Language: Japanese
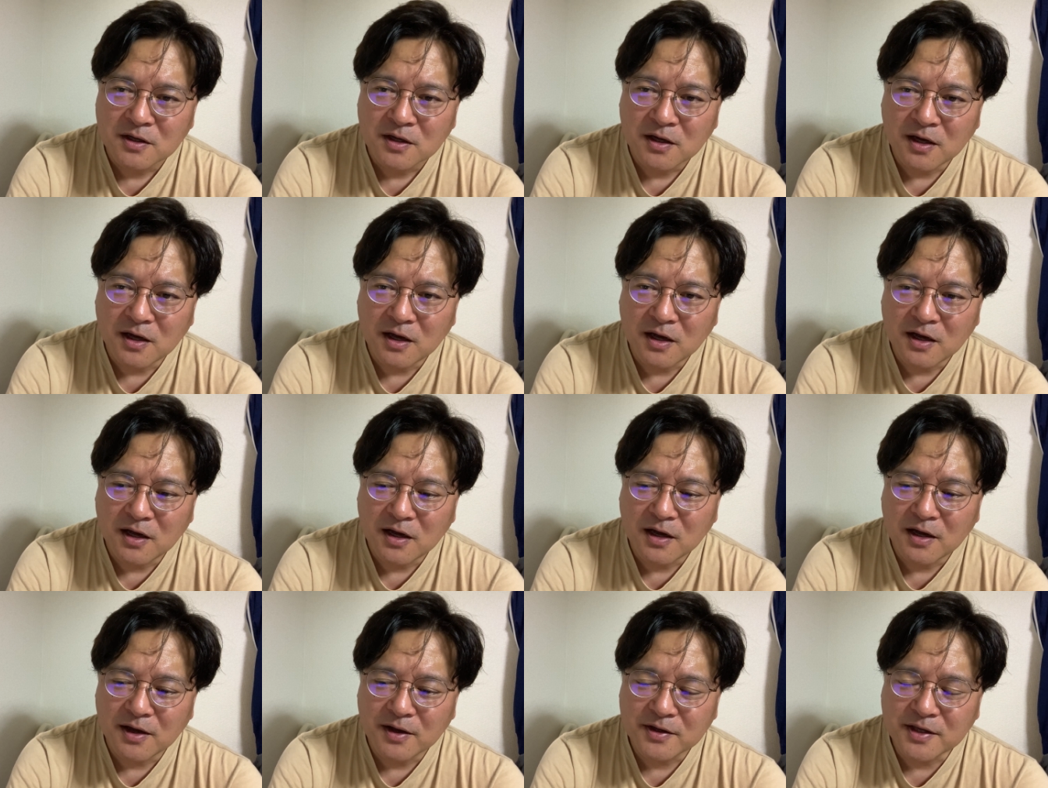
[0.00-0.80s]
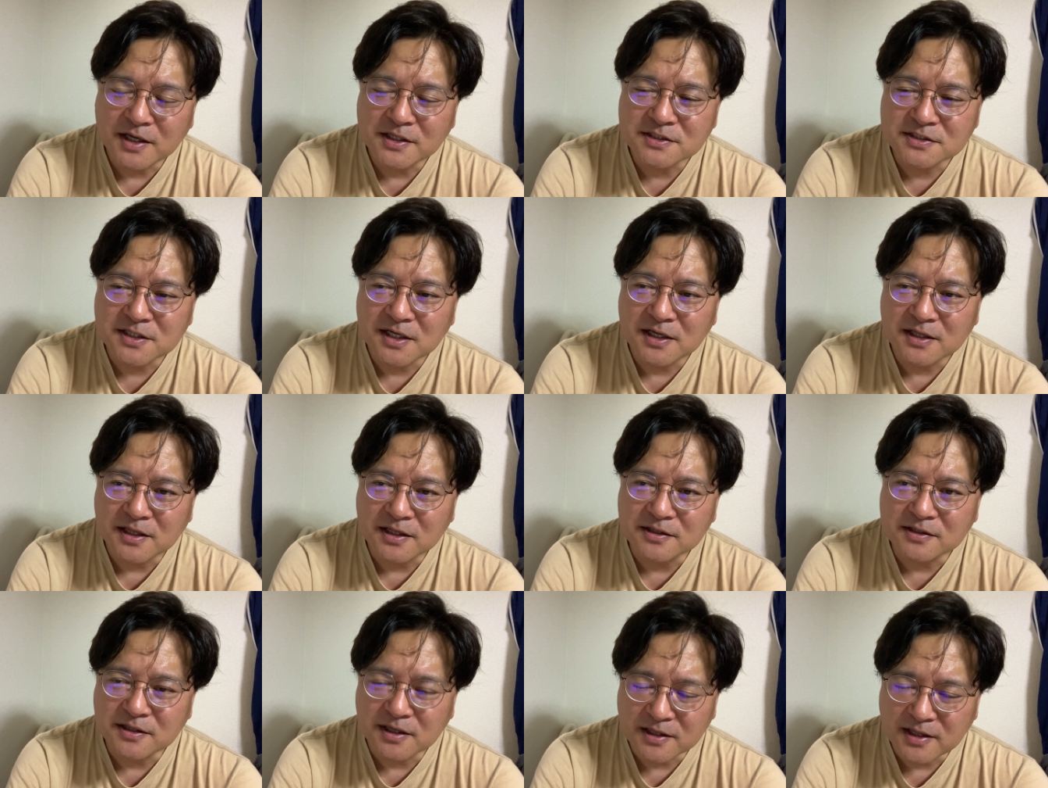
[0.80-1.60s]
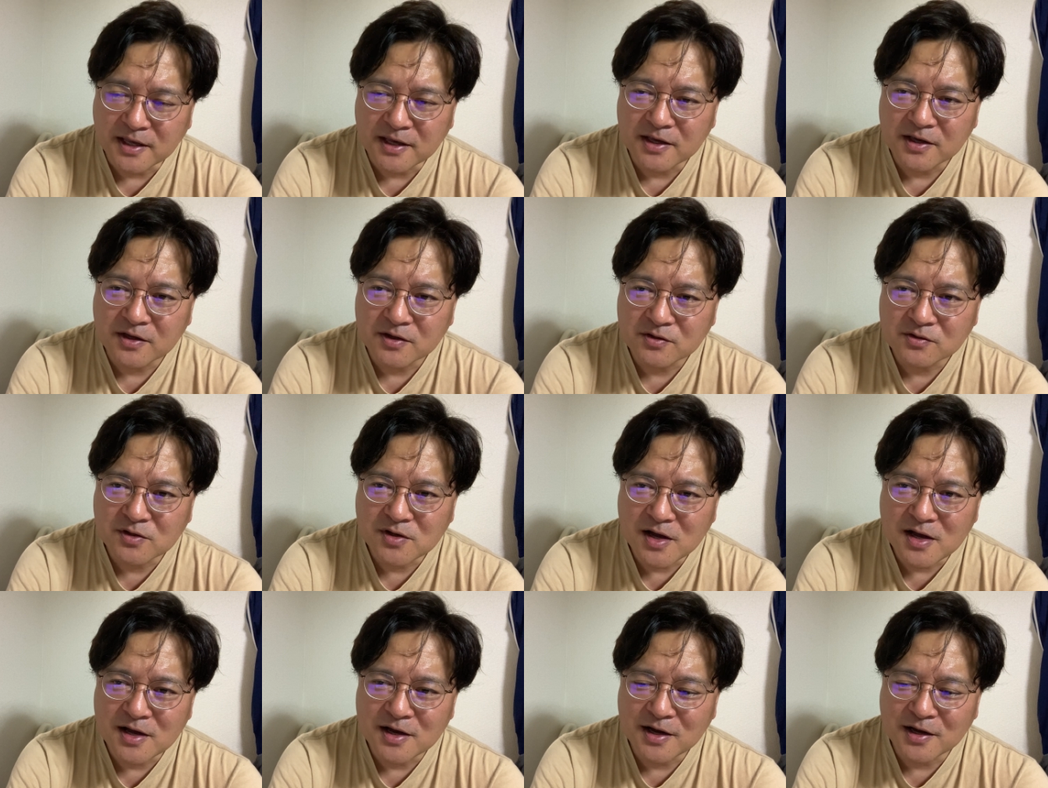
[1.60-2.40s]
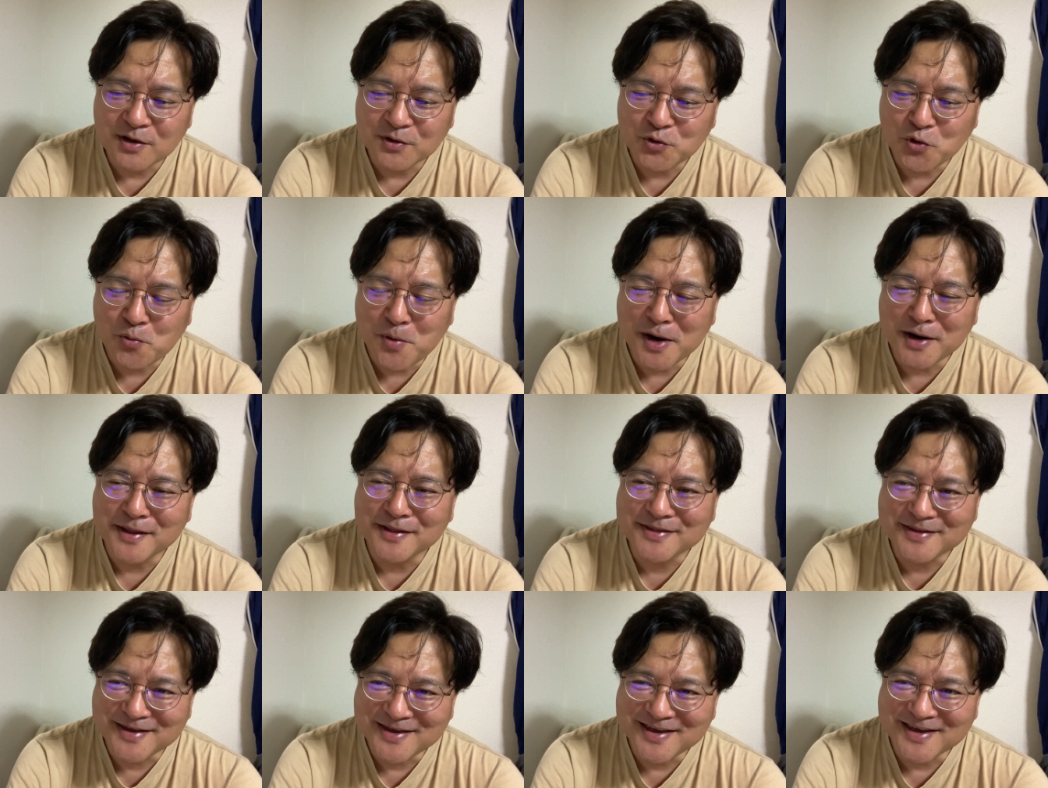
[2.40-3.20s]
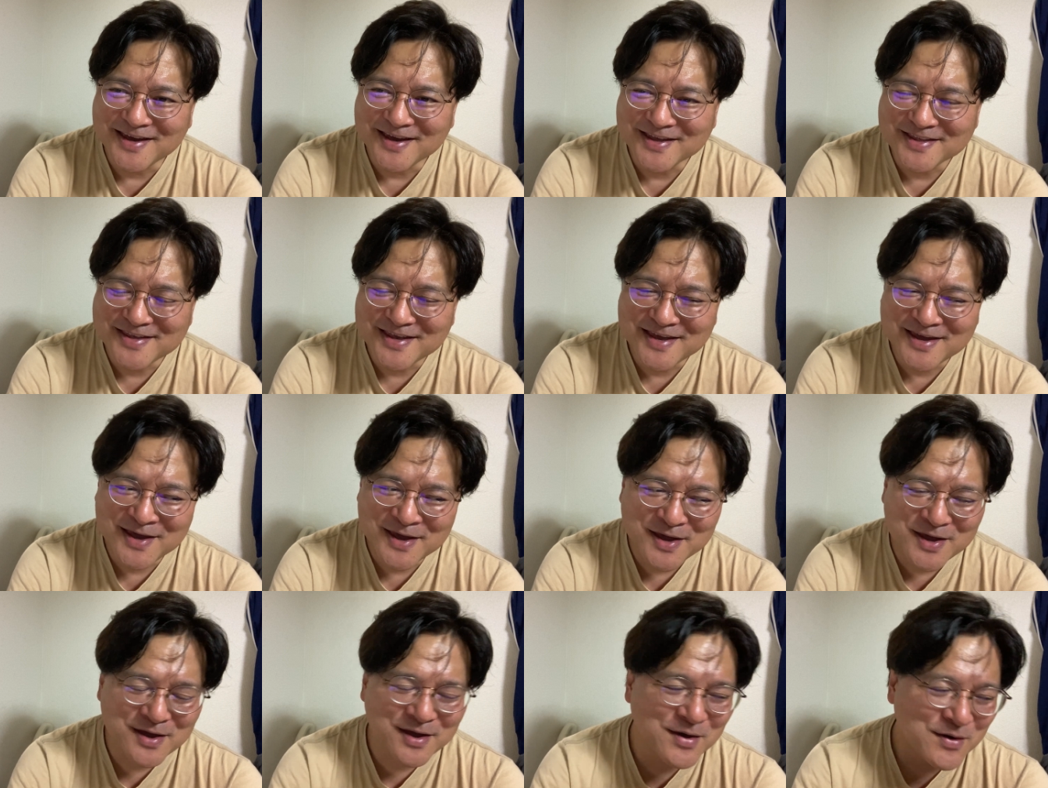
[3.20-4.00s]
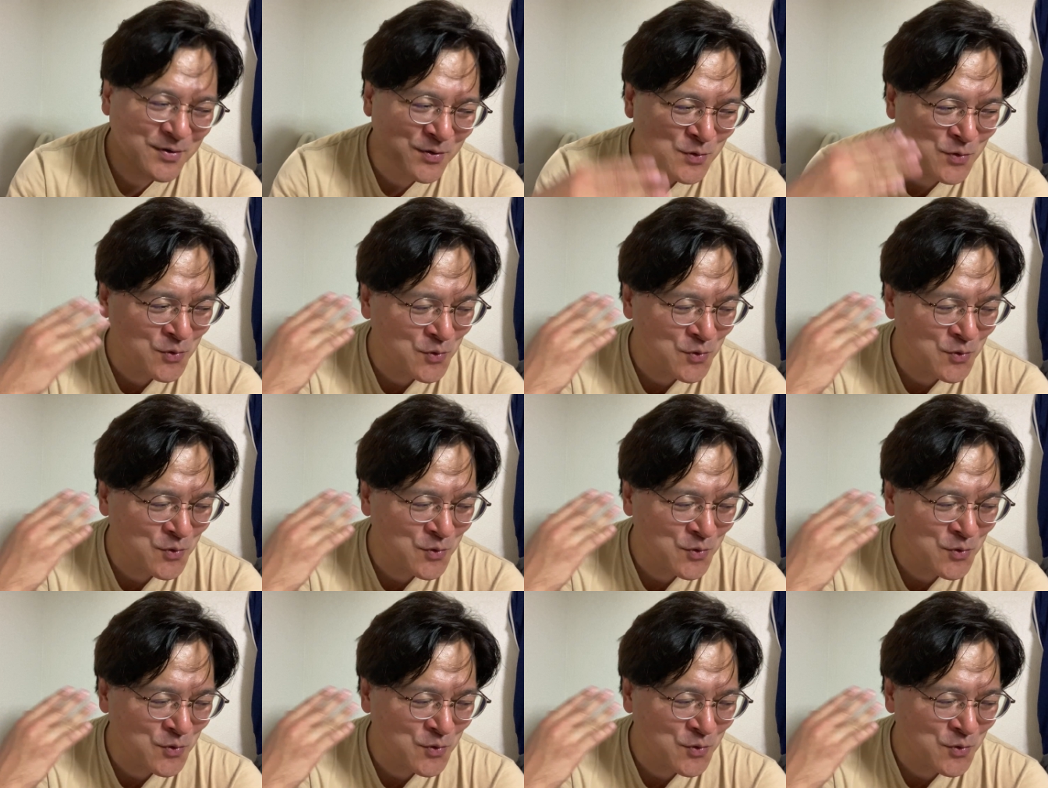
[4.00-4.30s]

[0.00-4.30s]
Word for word: えー、キャッチャーだったね、が呼ばれて、で、えー、